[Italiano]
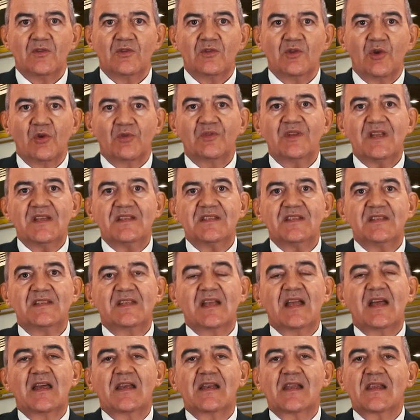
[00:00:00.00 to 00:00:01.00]
Non
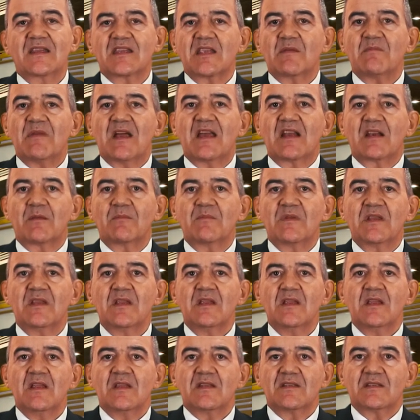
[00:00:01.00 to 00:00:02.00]
esitare a chiamarmi
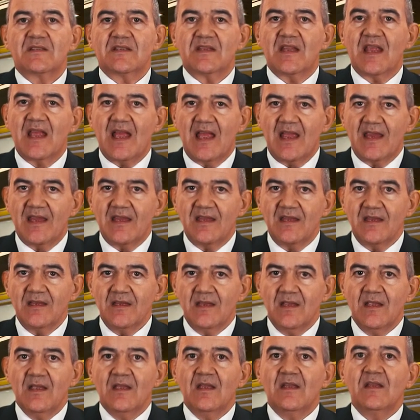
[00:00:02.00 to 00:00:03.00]
se hai
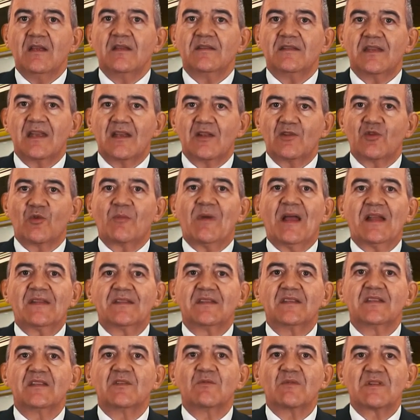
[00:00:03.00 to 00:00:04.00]
delle
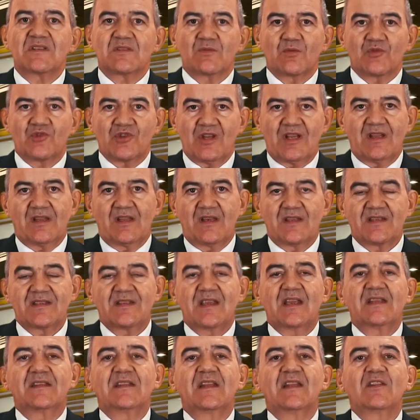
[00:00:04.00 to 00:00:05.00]
domande di questo genere,
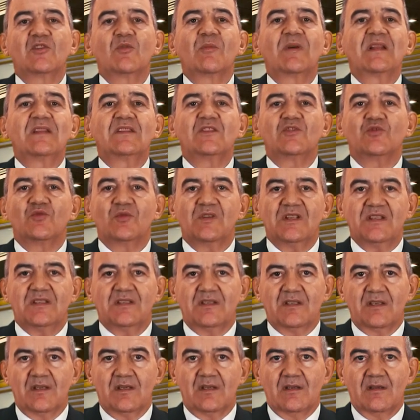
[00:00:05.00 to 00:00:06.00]
se hai delle domande
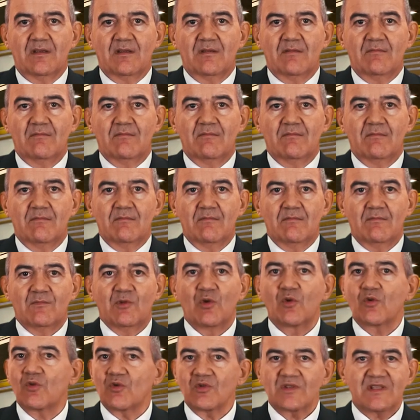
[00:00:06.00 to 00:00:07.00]
giuridiche.
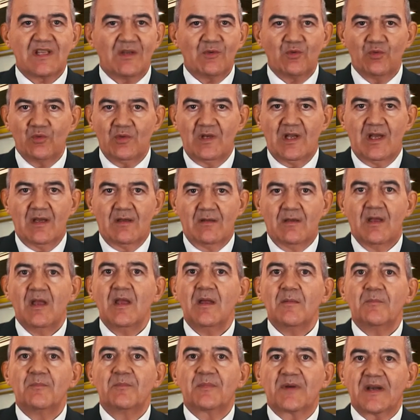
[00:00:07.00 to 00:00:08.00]
Non costa nulla.
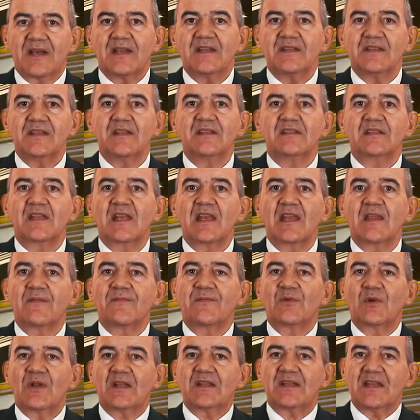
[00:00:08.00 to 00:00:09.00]
Prendi il
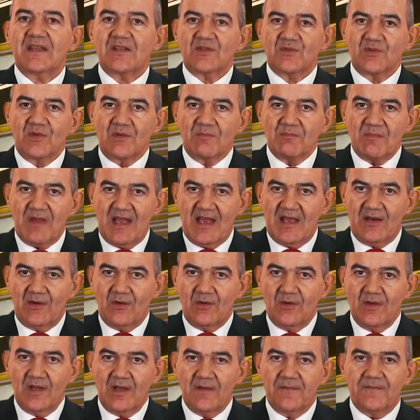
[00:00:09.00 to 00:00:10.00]
telefono adesso in
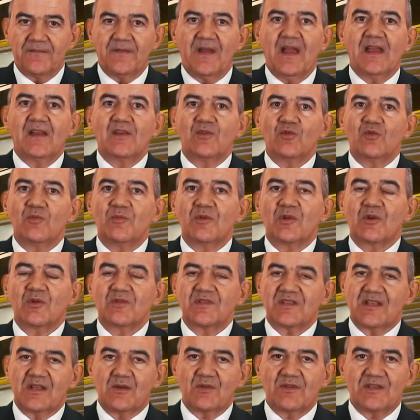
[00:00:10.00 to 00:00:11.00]
mano e fai il numero
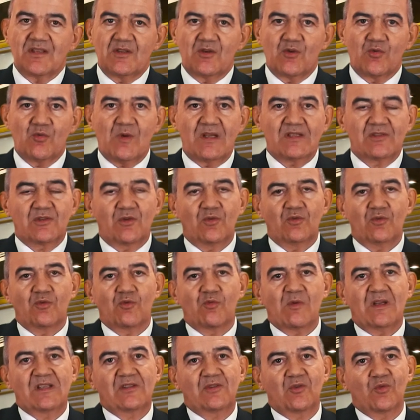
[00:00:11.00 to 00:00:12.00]

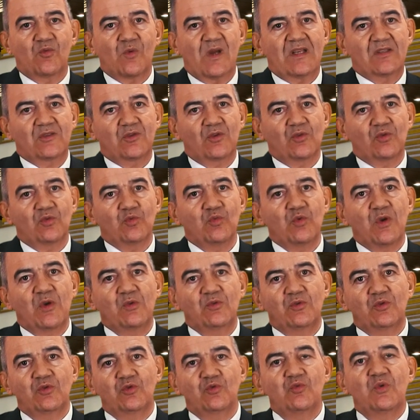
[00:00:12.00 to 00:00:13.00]

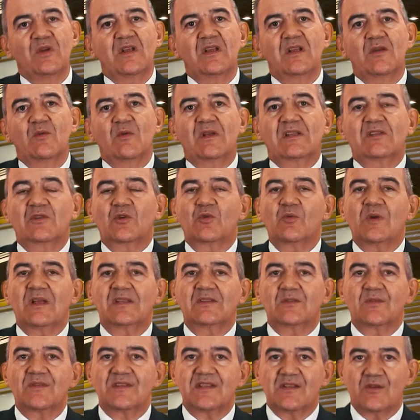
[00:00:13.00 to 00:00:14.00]

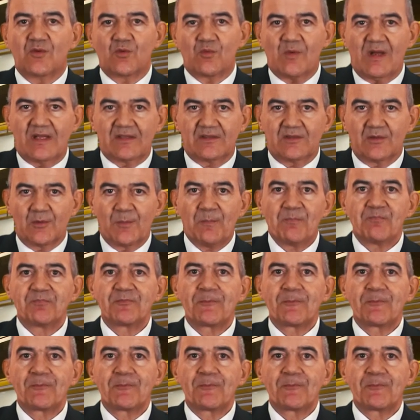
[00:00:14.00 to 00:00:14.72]
00414421244404.